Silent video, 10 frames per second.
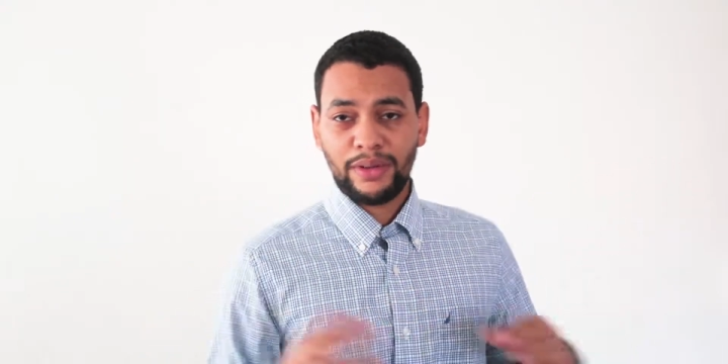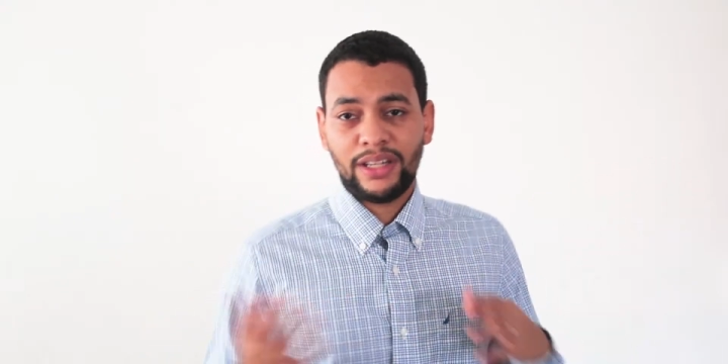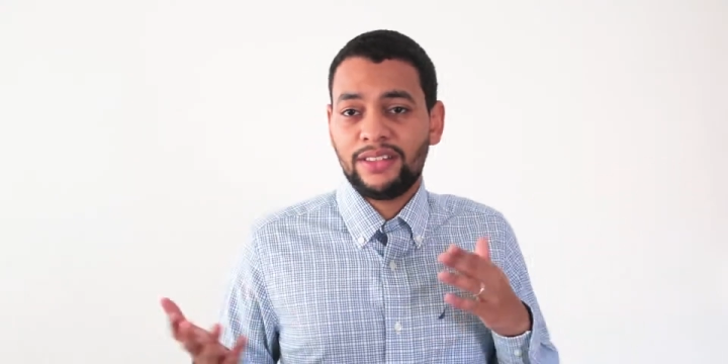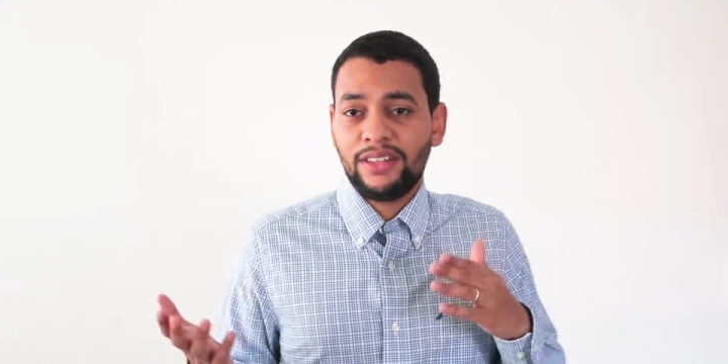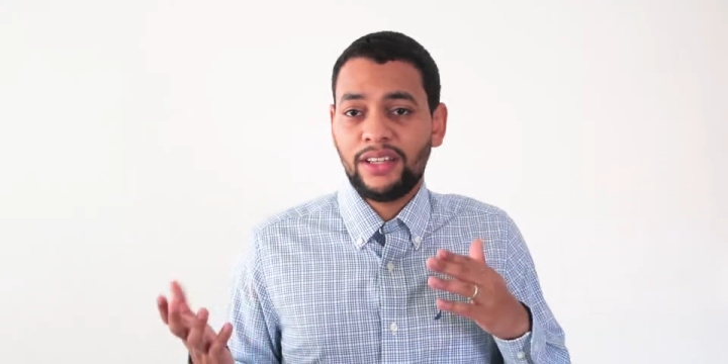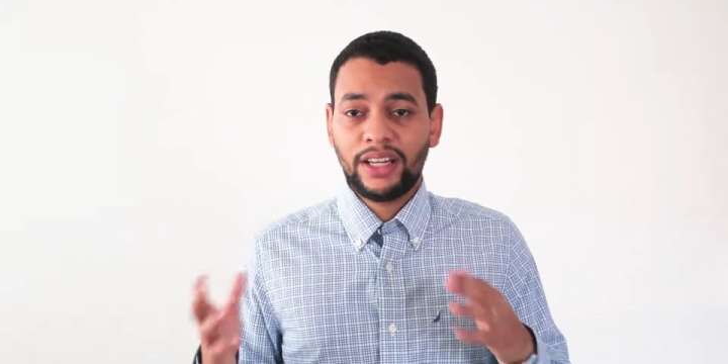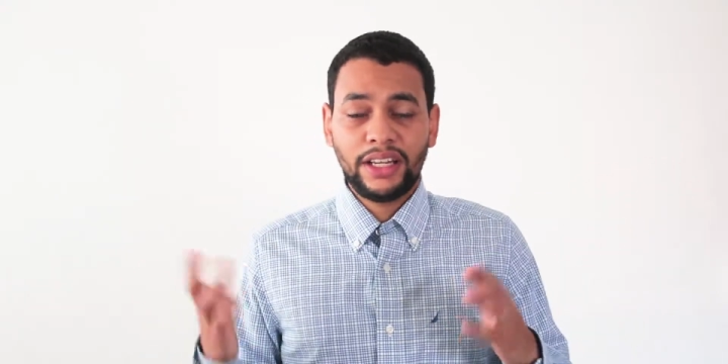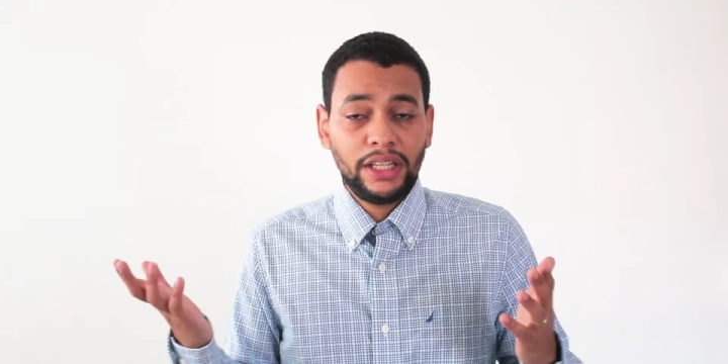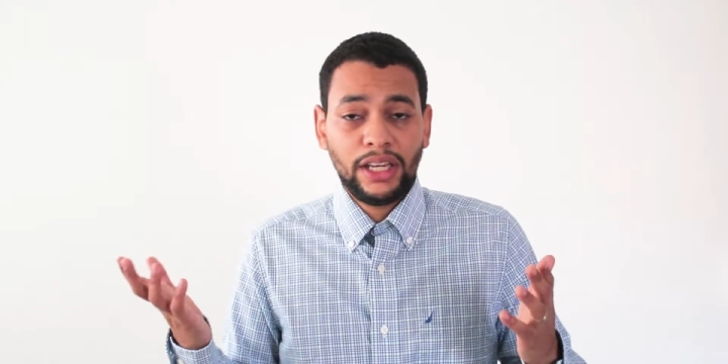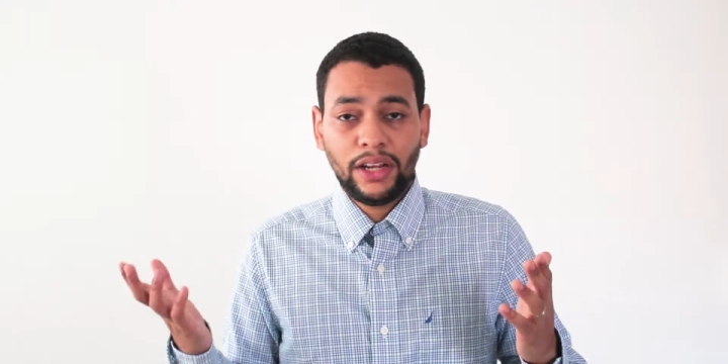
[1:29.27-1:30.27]
miren cine,
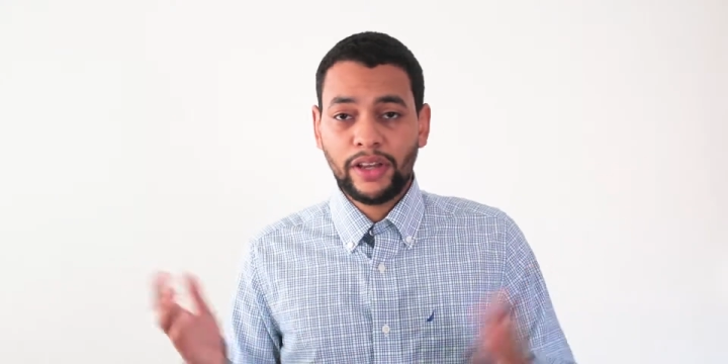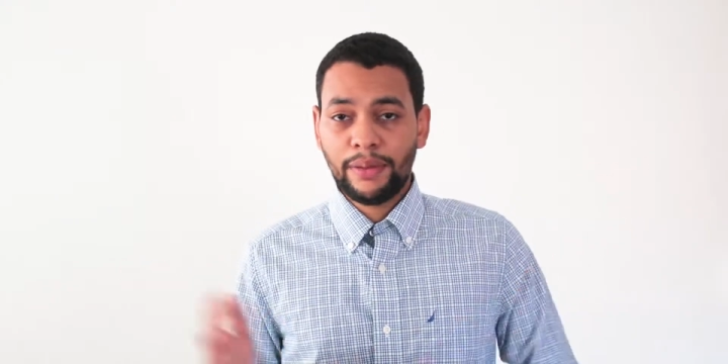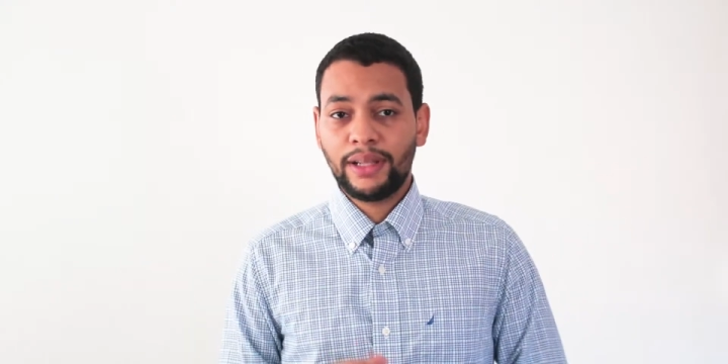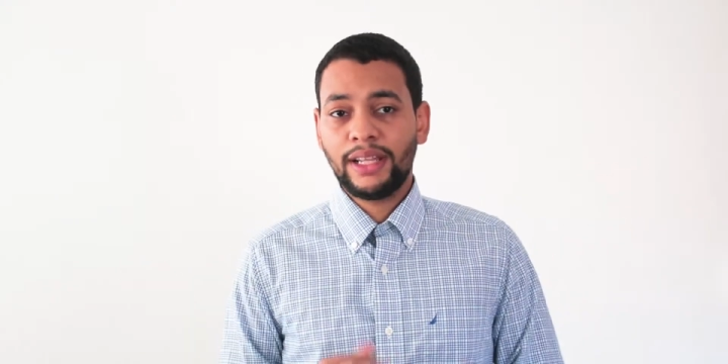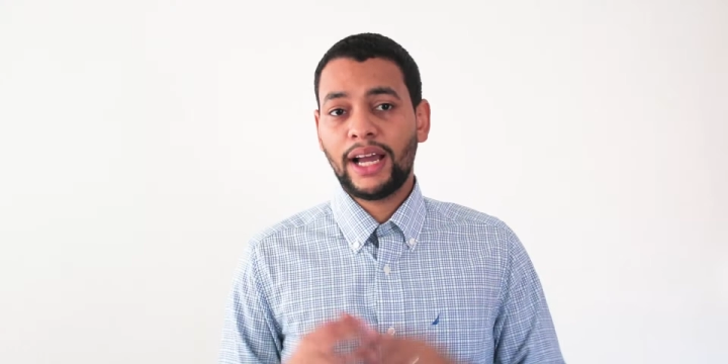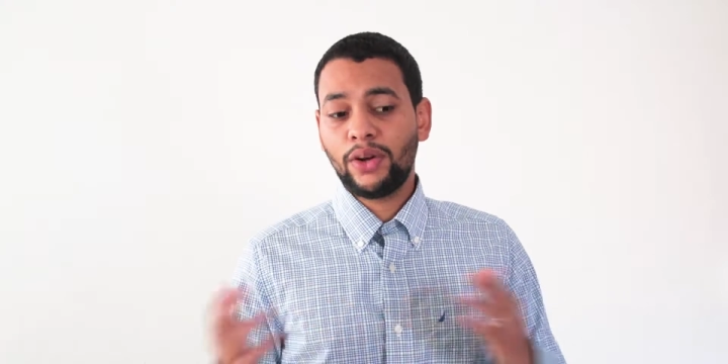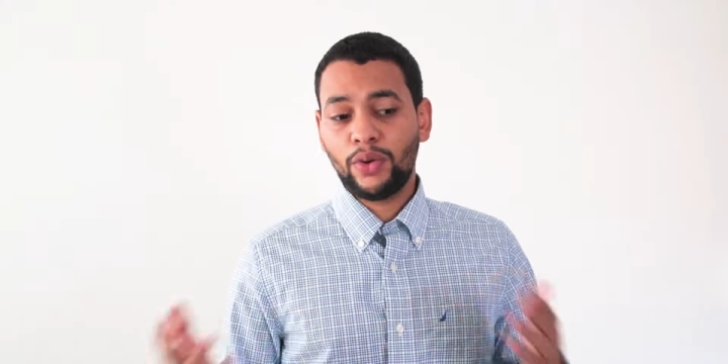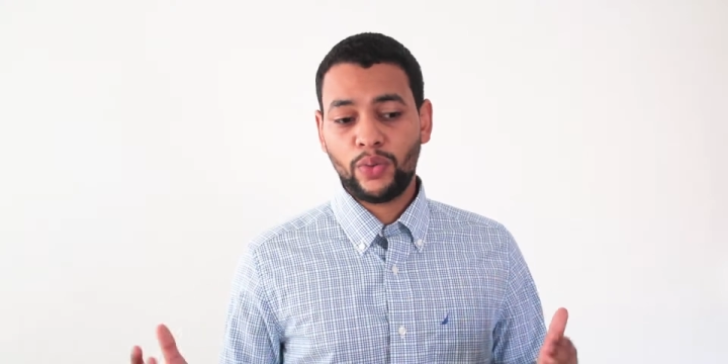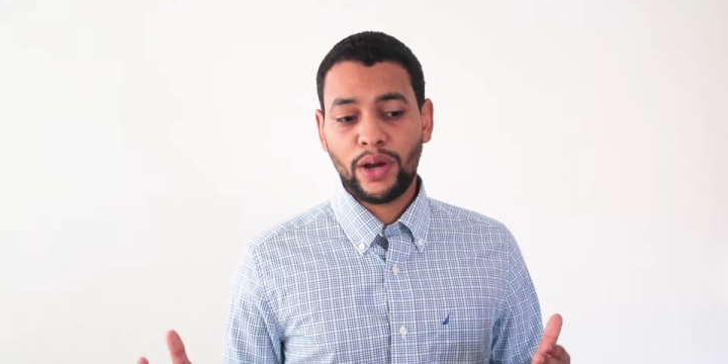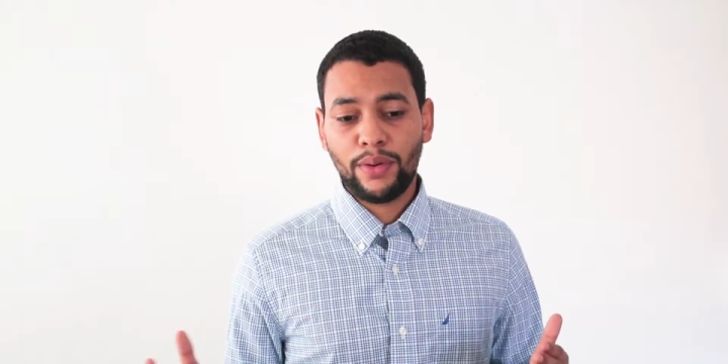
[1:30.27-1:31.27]
critiquenlo y aprendan algo
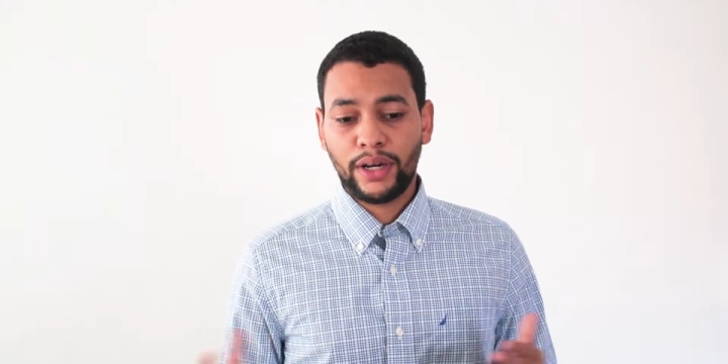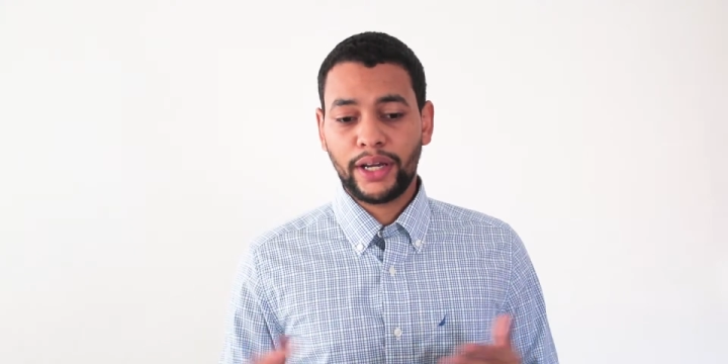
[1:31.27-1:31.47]
nuevo.